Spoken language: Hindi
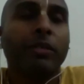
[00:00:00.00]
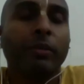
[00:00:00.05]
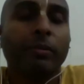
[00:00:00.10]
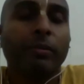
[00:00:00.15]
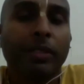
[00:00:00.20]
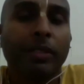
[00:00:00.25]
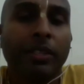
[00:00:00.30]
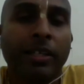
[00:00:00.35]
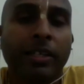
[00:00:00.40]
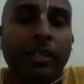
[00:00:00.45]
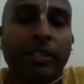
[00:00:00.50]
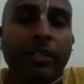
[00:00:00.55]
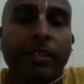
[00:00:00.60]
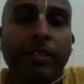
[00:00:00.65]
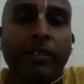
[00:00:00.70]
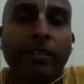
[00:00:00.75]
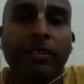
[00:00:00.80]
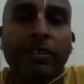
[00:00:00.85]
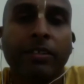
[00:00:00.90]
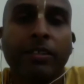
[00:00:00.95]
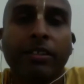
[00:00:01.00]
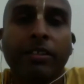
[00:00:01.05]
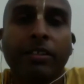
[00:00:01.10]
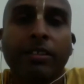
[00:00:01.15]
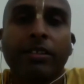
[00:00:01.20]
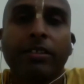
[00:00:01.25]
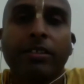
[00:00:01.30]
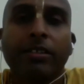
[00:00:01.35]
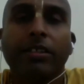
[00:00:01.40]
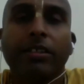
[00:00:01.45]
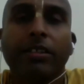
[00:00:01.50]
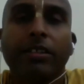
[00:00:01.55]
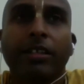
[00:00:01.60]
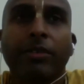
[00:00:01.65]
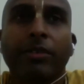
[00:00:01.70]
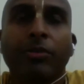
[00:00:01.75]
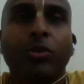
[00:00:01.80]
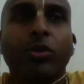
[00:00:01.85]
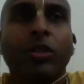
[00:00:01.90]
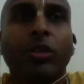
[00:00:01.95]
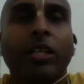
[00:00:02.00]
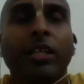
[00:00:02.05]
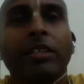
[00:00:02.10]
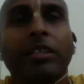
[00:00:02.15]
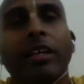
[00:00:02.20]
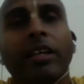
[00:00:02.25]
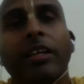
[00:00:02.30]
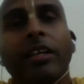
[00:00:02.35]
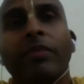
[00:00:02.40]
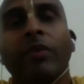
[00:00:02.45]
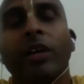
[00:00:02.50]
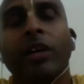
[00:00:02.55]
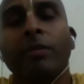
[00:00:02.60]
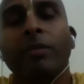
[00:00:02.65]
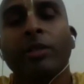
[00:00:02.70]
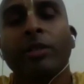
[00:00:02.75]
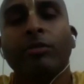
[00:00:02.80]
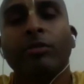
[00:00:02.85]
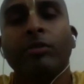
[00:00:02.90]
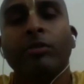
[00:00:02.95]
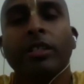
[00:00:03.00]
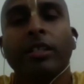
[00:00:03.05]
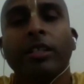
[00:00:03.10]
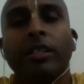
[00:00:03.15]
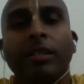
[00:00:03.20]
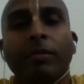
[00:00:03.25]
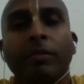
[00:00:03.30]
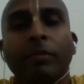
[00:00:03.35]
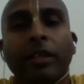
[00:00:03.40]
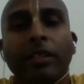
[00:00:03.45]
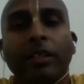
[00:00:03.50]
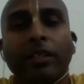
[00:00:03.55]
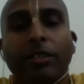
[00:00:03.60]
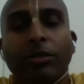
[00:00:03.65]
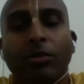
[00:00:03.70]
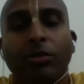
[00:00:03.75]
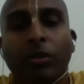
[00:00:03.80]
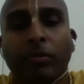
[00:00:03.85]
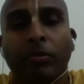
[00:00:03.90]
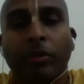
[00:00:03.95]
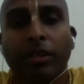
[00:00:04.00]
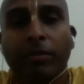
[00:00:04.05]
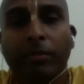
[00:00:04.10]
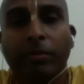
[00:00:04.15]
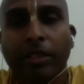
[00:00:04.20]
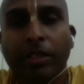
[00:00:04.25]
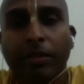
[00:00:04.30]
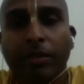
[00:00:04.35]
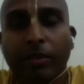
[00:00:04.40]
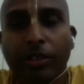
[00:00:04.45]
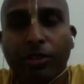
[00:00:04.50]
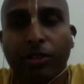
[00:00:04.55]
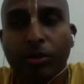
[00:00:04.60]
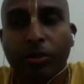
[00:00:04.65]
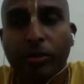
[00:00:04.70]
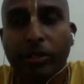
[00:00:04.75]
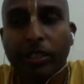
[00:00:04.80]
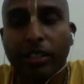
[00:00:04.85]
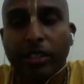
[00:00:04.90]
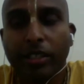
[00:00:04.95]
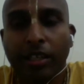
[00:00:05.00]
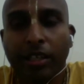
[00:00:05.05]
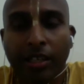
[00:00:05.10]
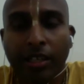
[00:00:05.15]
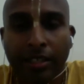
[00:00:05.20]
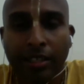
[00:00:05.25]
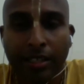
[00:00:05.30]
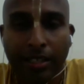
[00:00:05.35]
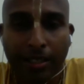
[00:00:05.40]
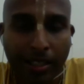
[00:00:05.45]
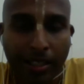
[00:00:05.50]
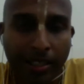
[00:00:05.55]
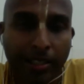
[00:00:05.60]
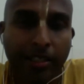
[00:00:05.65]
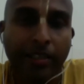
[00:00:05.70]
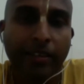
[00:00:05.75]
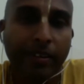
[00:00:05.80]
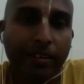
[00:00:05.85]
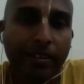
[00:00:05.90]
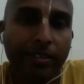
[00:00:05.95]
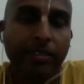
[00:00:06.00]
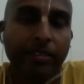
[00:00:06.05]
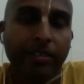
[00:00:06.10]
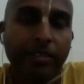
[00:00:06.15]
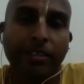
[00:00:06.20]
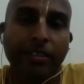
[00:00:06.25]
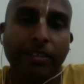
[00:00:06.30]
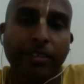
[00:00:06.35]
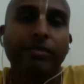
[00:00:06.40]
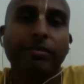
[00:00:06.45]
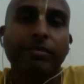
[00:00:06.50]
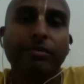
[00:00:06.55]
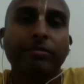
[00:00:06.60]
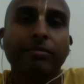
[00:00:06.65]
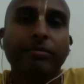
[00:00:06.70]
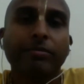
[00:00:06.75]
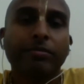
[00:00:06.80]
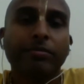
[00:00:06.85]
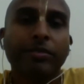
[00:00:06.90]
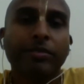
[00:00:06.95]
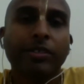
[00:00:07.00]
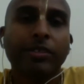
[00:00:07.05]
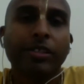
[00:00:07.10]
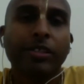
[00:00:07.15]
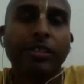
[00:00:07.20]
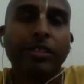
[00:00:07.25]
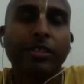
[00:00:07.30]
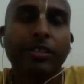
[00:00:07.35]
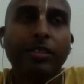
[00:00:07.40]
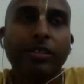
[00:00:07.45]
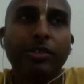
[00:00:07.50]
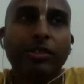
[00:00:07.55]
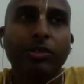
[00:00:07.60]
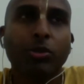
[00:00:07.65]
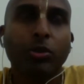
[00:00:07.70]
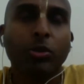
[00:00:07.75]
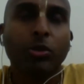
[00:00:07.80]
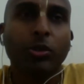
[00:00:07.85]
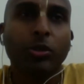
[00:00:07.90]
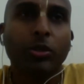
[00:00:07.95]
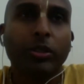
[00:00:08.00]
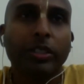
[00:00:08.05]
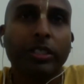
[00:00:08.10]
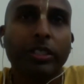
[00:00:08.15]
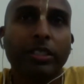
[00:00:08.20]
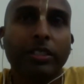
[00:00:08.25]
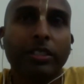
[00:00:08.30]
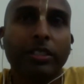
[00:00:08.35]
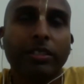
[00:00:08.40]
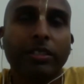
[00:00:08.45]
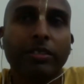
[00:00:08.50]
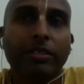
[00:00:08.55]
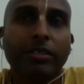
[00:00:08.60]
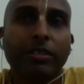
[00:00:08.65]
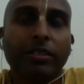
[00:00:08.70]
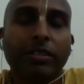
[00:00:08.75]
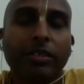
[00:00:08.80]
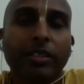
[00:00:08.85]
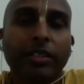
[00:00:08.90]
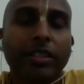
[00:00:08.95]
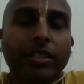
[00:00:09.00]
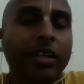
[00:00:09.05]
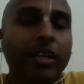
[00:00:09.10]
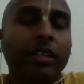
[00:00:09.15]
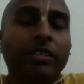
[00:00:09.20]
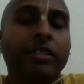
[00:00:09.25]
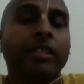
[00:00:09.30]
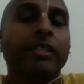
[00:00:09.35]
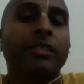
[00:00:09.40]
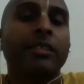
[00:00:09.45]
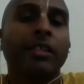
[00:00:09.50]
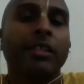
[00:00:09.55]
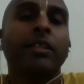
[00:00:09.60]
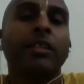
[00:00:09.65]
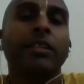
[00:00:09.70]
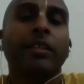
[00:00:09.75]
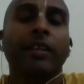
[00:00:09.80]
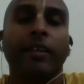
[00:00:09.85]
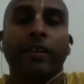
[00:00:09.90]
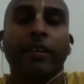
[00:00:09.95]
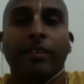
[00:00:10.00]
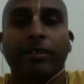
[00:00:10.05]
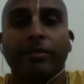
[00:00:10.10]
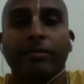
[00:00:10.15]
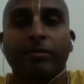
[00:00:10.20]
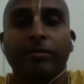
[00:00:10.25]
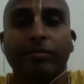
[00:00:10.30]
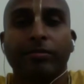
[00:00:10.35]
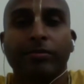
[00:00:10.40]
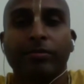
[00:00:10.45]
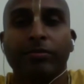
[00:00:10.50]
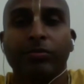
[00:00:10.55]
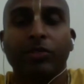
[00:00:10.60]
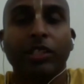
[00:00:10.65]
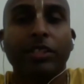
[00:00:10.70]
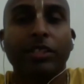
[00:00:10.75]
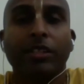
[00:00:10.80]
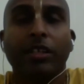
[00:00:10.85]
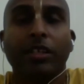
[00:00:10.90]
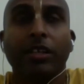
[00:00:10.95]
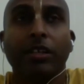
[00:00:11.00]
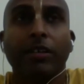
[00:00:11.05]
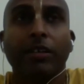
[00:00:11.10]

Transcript: में बताया था कि उनको लगता है कि वाल्मीकि मुनि किधर बैठ के तो अपना मन में जो ये कहानी लिखा है करके तो इतिहास ऐसा नहीं है जैसा